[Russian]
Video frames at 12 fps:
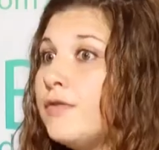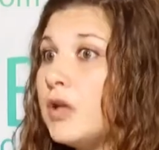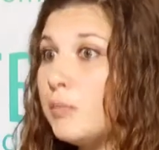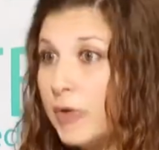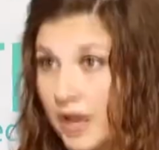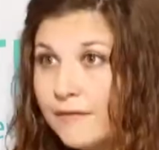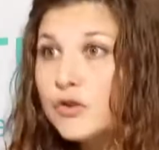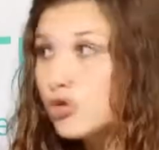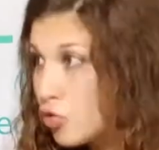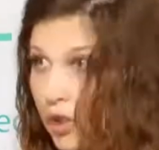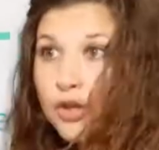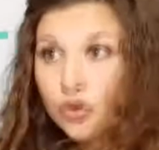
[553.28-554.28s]
фильмы, я вижу,
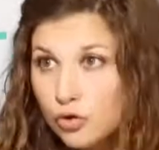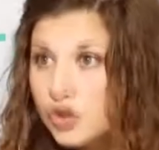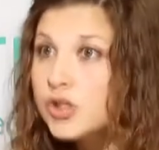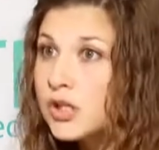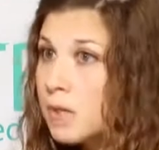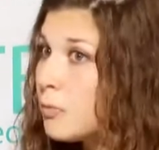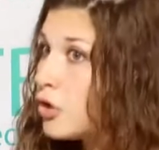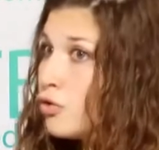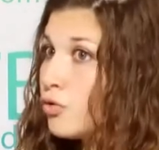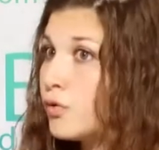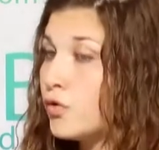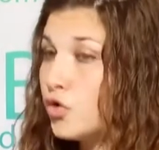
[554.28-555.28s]
что они то же самое
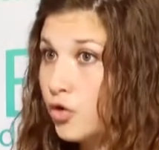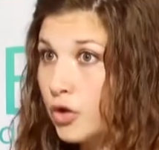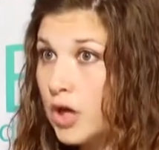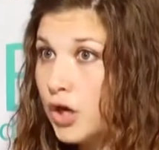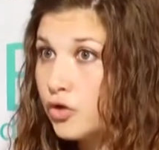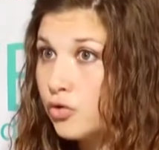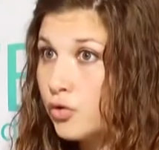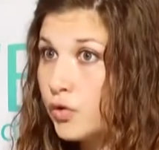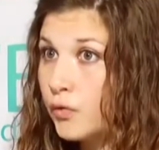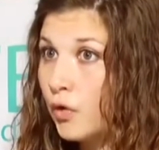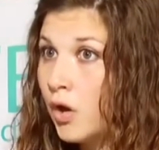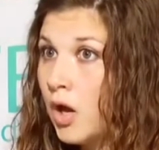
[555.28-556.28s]
чувствуют, что я
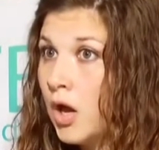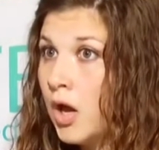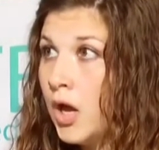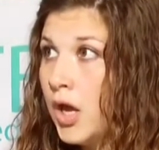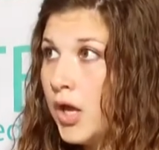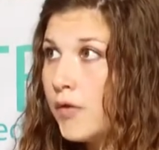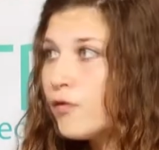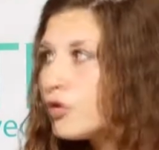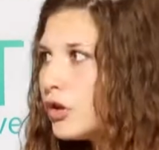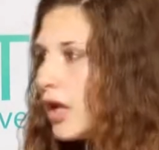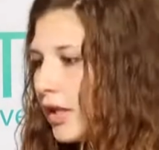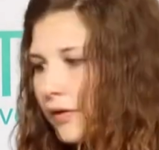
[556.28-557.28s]
чувствую. И
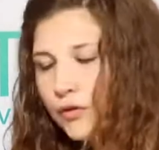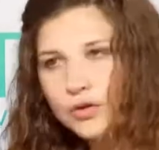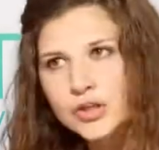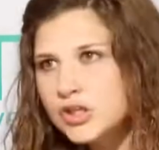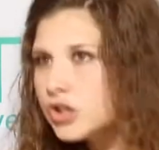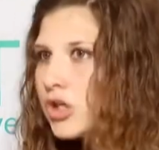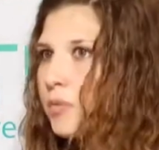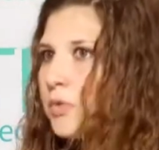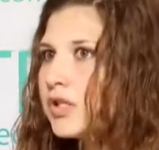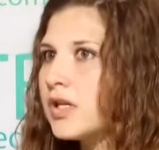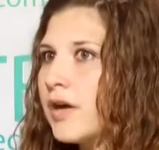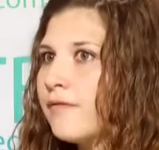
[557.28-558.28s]
вот это вот ни с чем
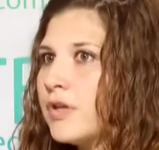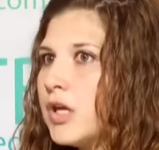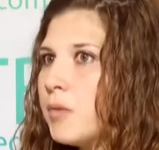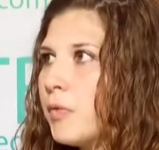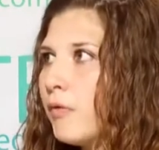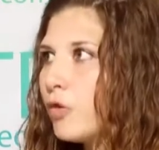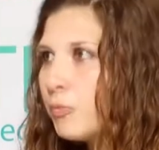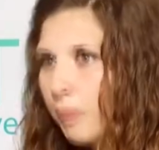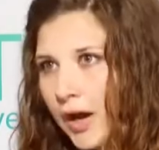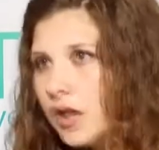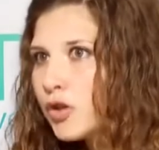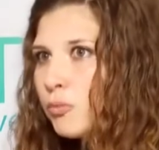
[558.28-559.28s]
не сравнимо. Вот
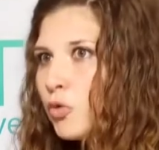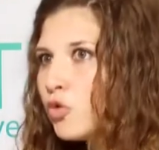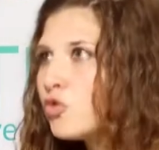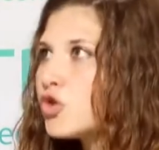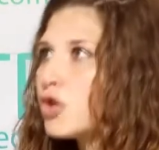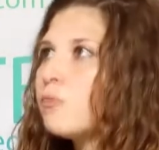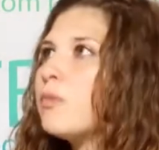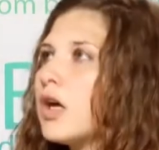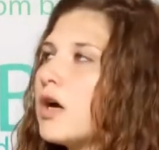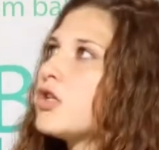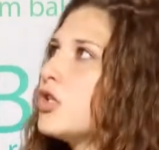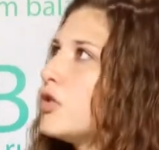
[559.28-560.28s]
поэтому нужно, мне
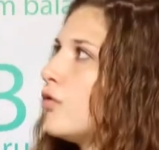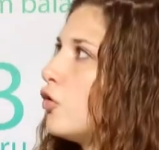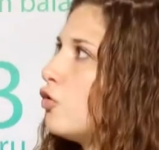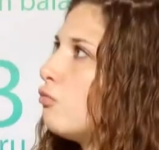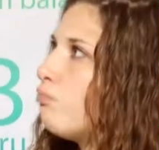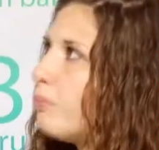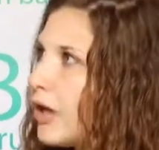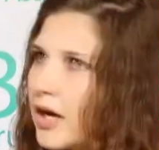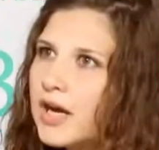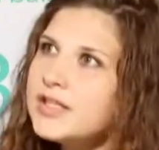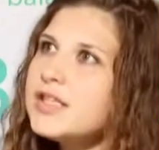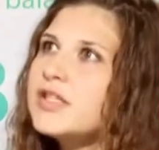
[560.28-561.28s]
кажется, вот
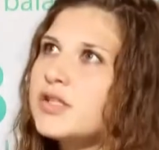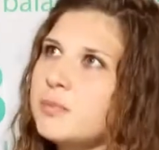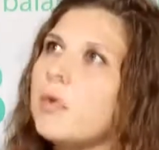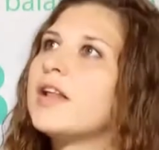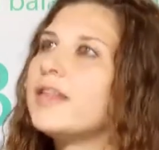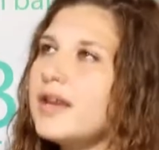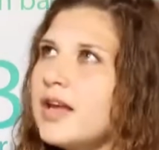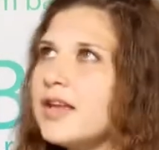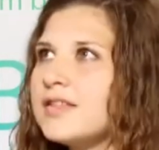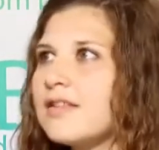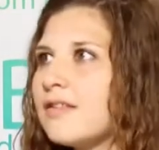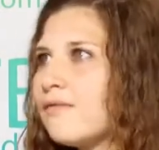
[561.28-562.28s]
приходить,
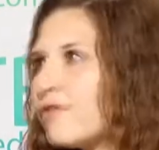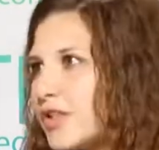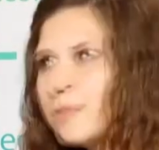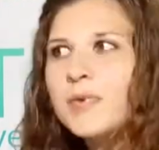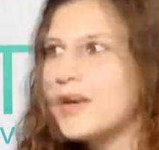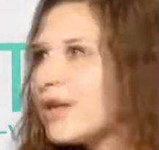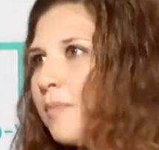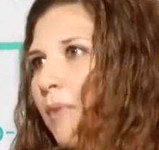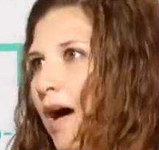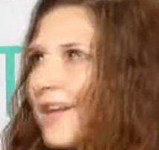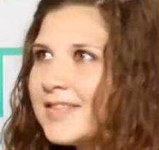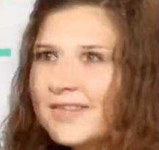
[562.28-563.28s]
смотреть,
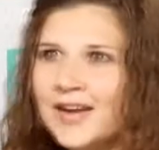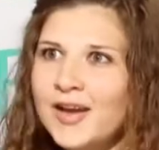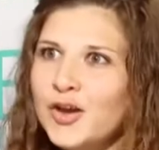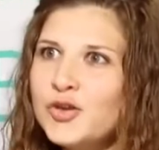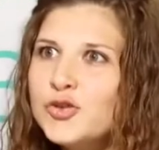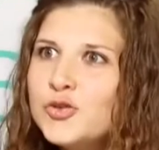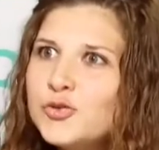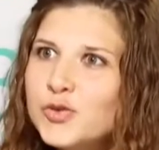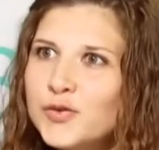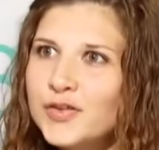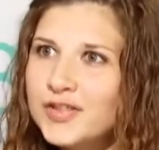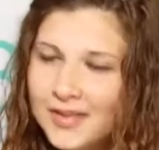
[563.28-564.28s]
воспринимать,
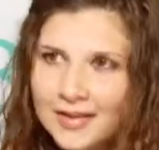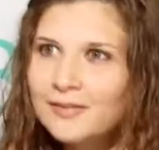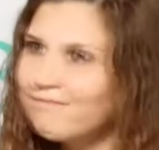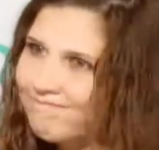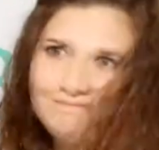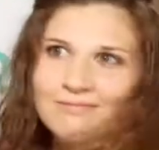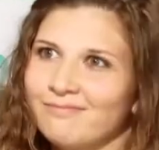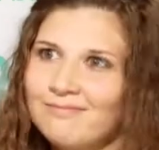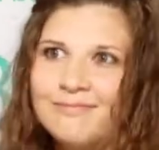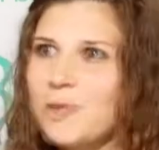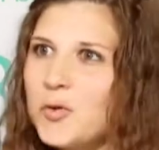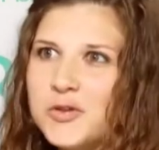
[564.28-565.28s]
чувствовать. Это
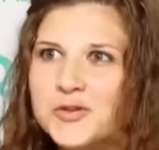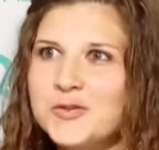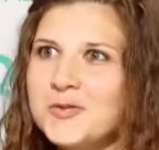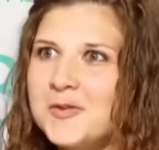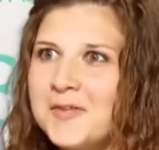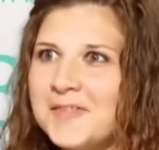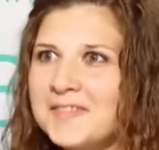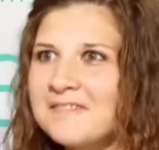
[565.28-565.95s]
очень здорово.